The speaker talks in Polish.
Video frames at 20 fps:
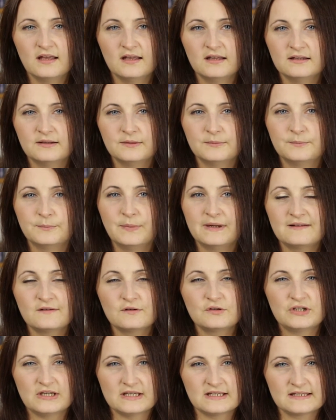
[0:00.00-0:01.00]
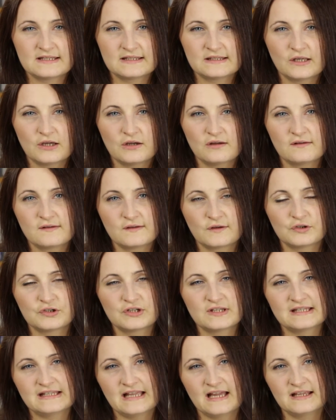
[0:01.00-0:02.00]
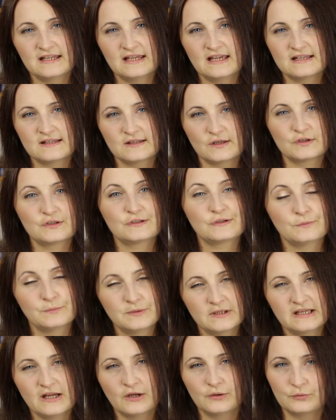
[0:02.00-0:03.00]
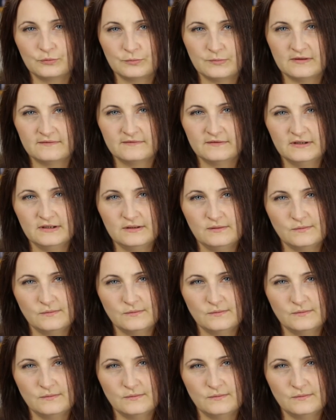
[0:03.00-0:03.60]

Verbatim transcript: e, bardzo często skorzystanie z odstąpienia od umowy